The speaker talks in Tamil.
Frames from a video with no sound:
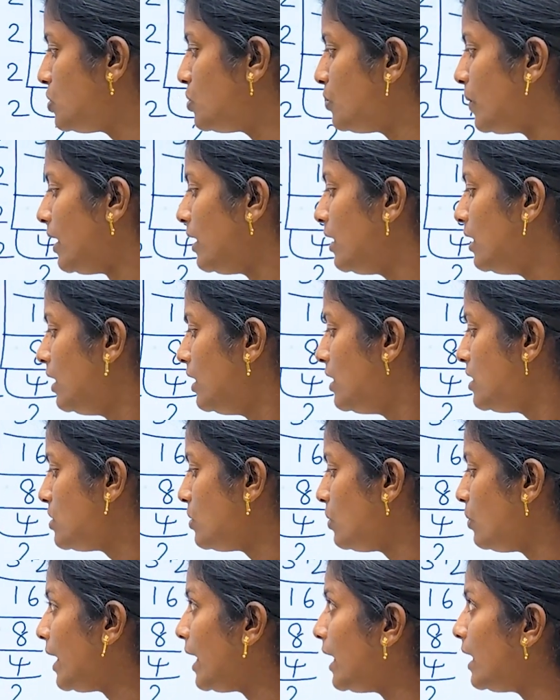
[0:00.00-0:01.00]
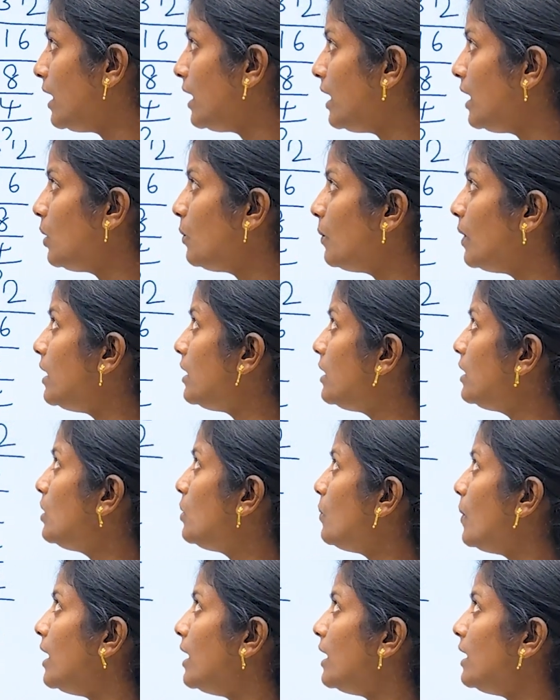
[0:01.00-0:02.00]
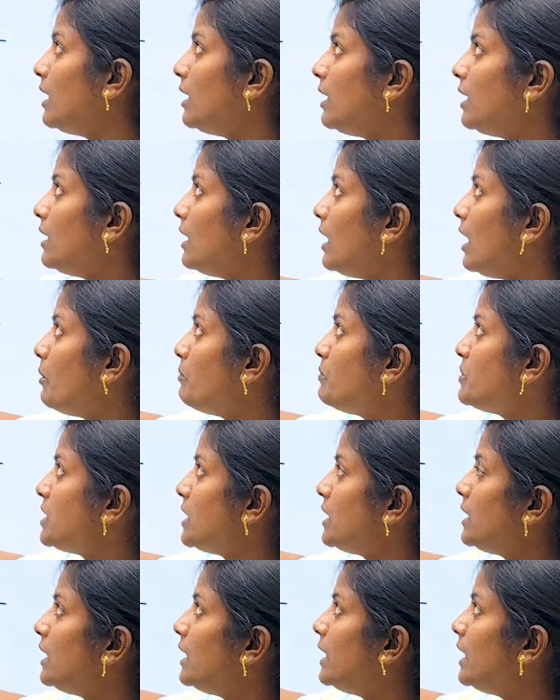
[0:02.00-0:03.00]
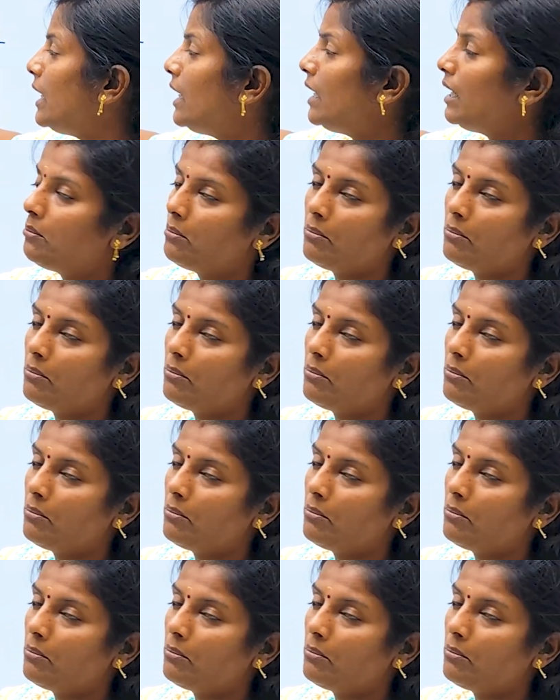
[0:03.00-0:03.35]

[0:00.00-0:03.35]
டுவெல் ஸோ என் ஈக்குவல் டு டுவெல் இந்த ஆப்ஷன் டி